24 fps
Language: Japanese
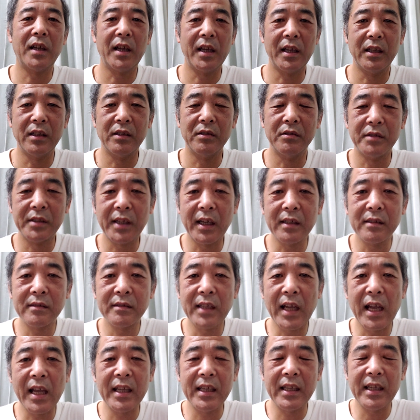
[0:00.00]
はい、うさんく
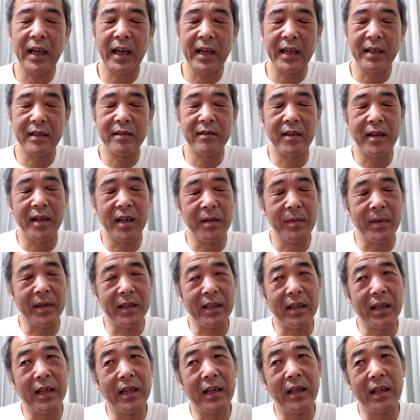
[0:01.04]
さい話はね、ま
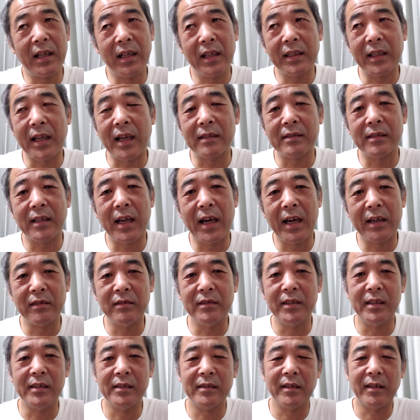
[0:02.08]
た、たくさんある
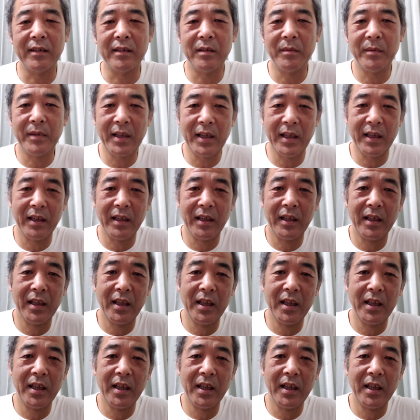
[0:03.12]
んですけれどもね、